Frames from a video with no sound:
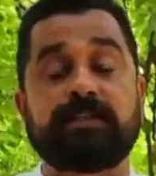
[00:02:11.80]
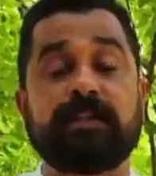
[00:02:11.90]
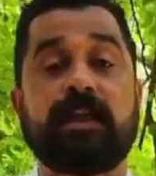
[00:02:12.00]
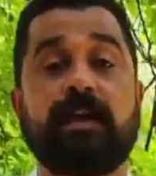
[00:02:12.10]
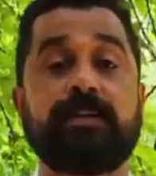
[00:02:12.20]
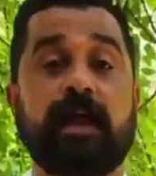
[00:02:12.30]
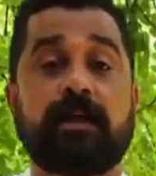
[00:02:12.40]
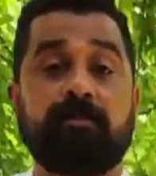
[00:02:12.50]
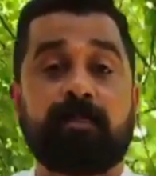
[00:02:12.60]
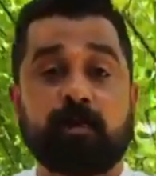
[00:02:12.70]
के
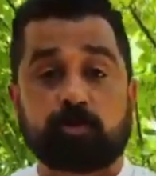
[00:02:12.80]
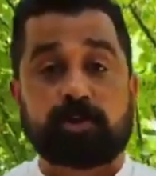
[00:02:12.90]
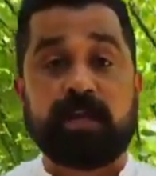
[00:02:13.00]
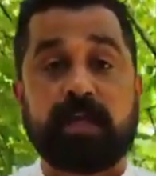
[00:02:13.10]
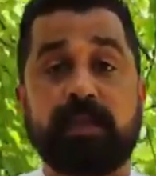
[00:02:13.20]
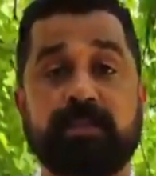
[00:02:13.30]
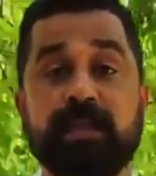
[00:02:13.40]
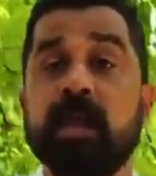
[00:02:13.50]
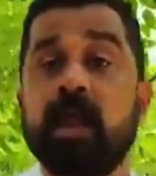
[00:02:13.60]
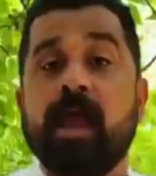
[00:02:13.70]
घटनाक्रम पर कुछ नहीं
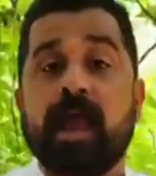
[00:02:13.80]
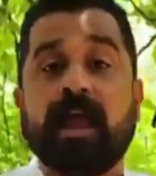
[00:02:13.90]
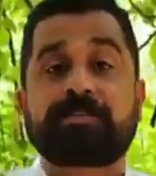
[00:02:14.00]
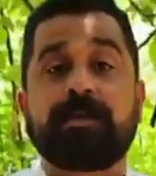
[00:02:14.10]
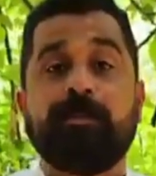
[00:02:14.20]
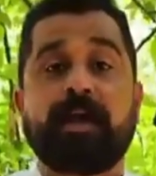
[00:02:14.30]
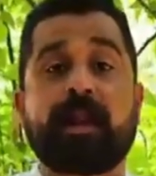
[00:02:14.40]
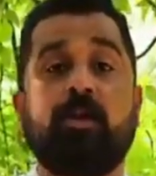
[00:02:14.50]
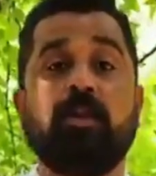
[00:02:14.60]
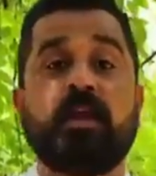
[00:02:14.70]
कहती ऐसे में
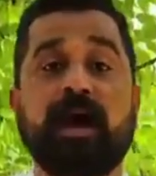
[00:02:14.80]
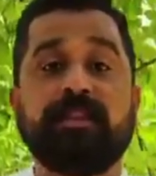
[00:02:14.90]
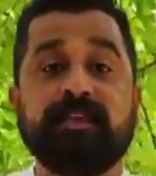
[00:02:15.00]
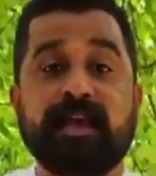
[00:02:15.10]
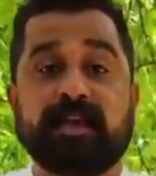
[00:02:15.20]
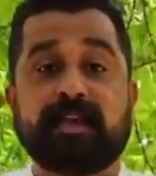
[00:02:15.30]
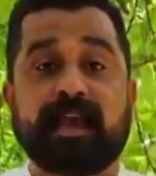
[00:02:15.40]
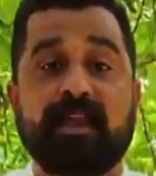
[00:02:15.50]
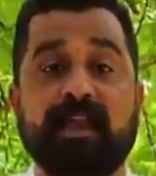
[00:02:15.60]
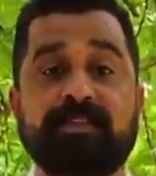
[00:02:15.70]
राहुल गांधी अगर
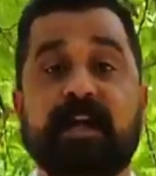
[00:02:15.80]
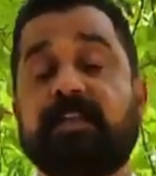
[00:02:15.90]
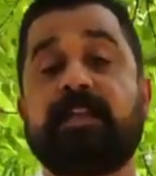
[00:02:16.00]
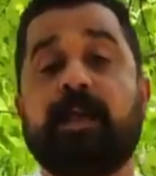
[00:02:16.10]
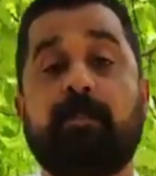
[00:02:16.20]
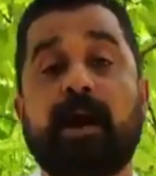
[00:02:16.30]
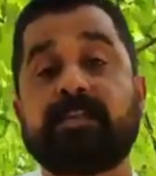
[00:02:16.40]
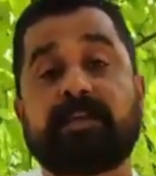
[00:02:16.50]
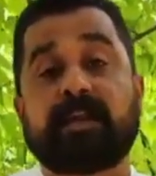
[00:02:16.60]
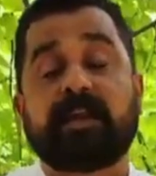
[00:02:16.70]
कहना चाहते हैं
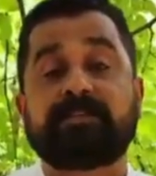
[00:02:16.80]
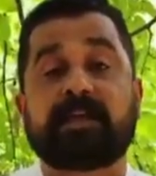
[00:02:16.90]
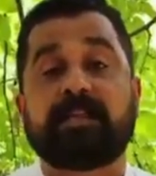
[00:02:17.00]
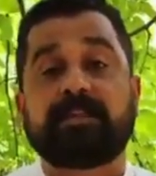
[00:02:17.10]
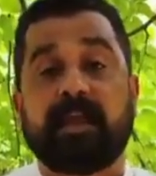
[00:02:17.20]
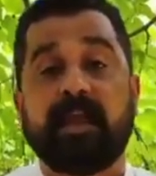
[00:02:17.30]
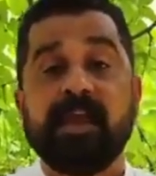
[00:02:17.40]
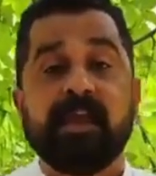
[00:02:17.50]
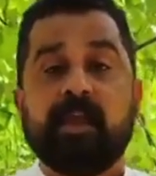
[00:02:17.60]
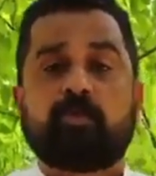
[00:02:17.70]
बात करना चाहते हैं
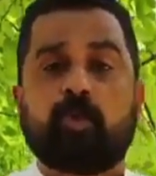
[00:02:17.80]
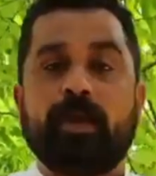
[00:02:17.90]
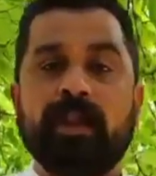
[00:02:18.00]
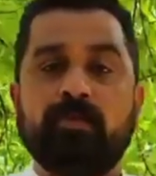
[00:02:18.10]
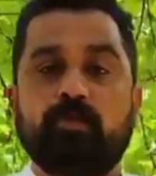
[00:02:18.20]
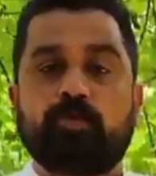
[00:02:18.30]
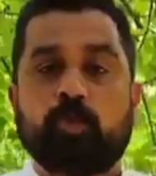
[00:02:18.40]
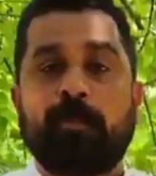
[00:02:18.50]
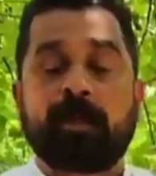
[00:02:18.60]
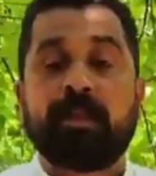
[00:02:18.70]
तो इन
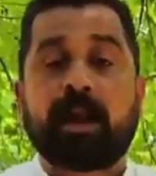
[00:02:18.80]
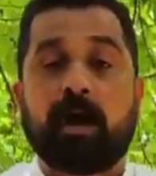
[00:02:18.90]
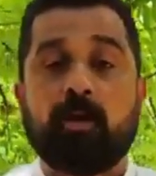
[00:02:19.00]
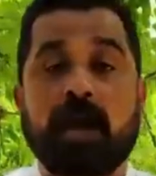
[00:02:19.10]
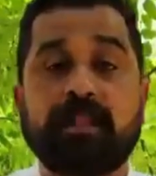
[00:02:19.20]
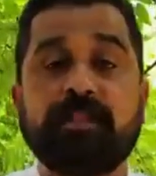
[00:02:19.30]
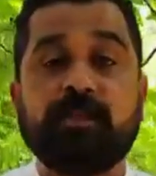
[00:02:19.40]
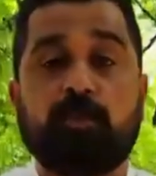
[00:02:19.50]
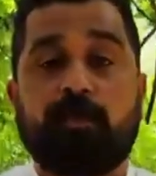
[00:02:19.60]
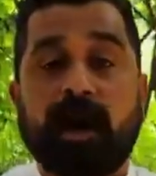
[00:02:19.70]
मुद्दों पर भी राहुल गांधी
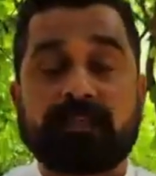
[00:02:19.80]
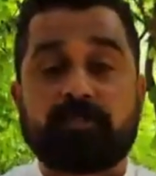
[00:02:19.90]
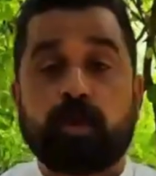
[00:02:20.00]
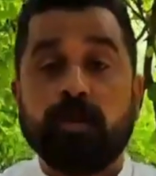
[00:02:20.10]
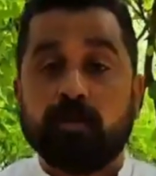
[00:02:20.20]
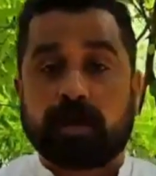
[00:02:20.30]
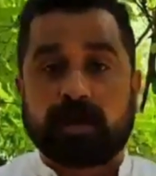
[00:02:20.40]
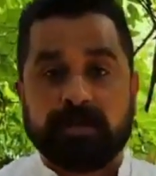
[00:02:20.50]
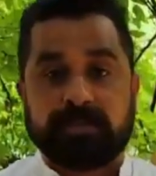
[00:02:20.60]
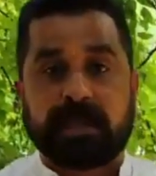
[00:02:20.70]
को बात जो है वो
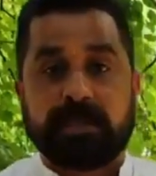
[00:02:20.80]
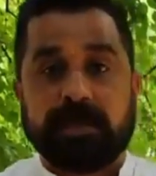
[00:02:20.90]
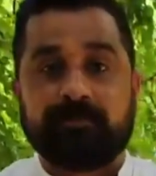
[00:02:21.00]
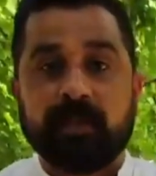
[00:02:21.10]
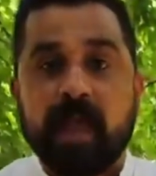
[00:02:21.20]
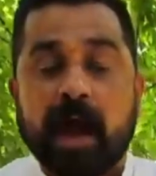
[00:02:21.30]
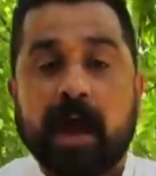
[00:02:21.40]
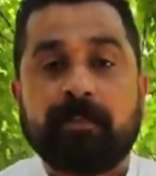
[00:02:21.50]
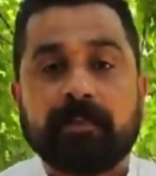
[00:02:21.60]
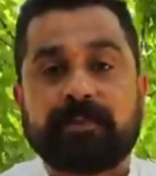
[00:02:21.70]
करनी चाहिए
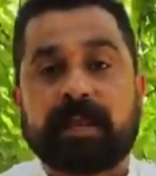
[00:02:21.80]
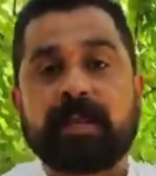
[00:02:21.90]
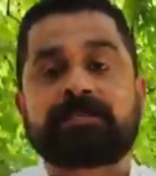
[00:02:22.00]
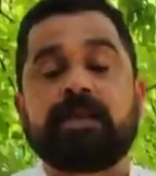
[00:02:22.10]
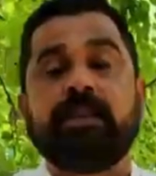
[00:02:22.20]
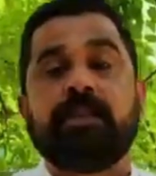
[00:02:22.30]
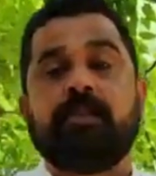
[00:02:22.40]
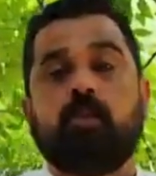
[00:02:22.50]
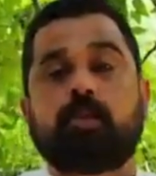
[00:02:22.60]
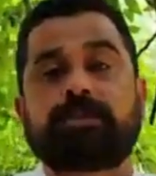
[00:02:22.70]
अब दरअसल
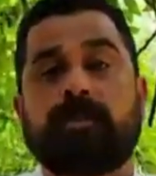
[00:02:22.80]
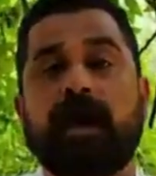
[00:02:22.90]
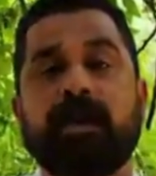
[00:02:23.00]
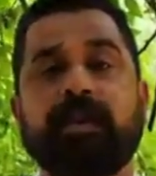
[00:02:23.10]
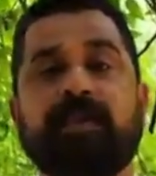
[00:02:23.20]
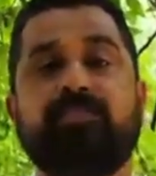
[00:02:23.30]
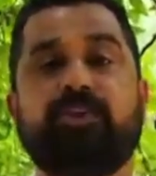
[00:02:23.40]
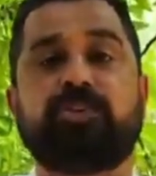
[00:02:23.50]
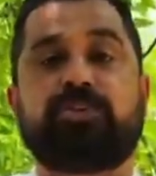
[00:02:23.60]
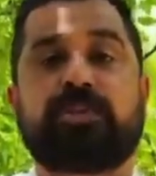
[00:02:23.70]
लोकसभा के अंदर
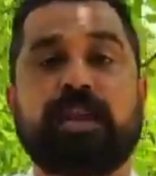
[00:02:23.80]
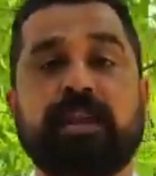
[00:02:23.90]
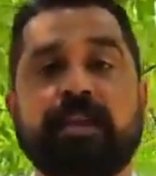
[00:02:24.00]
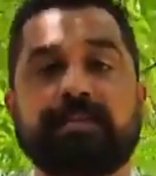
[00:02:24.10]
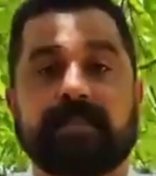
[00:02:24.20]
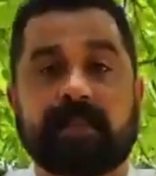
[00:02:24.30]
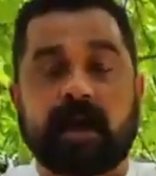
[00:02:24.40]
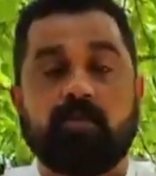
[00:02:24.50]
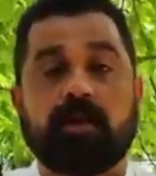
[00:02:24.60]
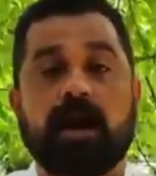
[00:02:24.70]
जिस तरीके से
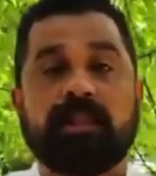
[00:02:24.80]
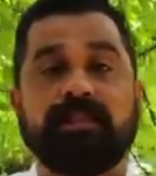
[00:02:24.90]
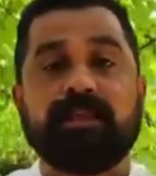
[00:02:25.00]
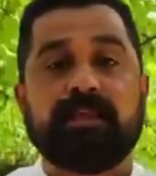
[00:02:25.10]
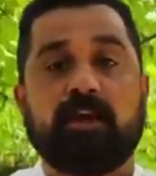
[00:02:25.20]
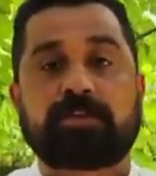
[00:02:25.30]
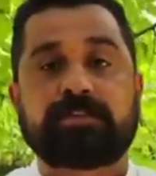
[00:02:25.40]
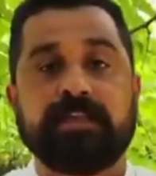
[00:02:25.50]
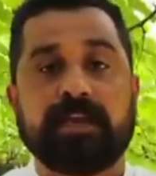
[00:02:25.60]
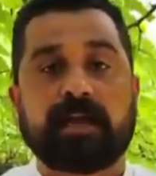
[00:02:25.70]
राहुल गांधी की ओर
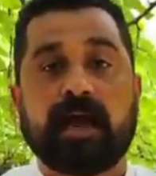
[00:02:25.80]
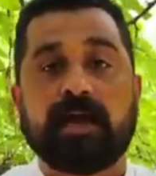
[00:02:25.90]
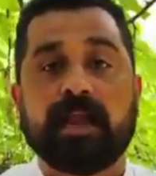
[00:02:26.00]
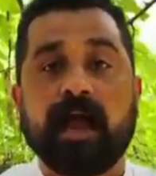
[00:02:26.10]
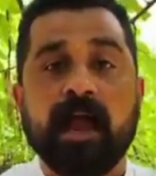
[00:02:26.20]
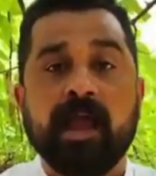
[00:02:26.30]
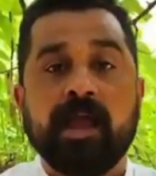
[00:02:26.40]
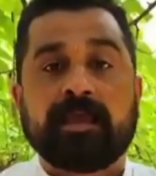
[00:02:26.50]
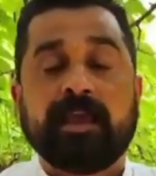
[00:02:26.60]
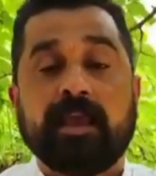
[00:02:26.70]
से ये कहा गया
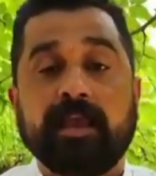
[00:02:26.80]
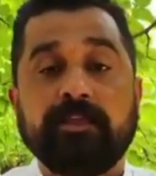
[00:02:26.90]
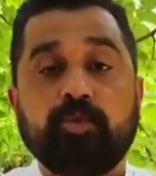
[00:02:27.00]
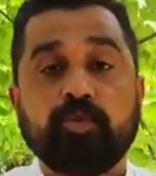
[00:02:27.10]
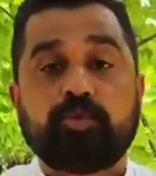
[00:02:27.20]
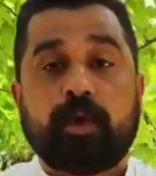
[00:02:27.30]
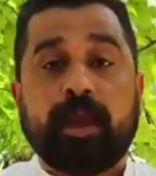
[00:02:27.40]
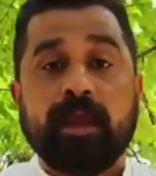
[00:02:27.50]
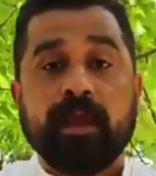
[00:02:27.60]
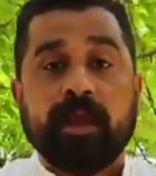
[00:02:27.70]
कि हिंदू जो है